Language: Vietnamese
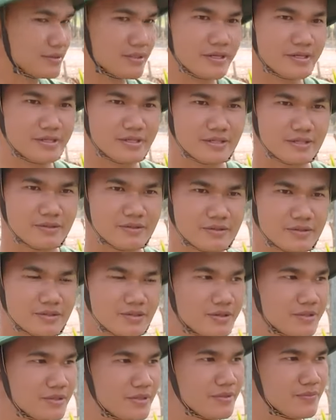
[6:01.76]
để
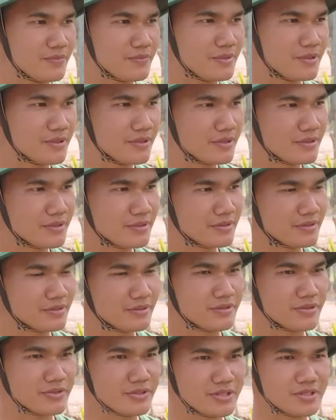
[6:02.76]
có thêm
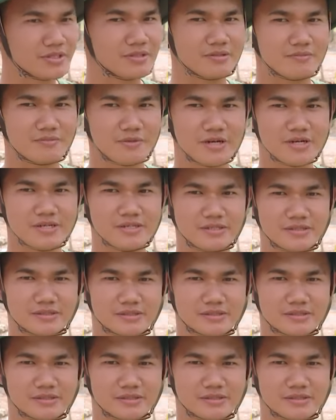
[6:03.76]
những kiến thức mới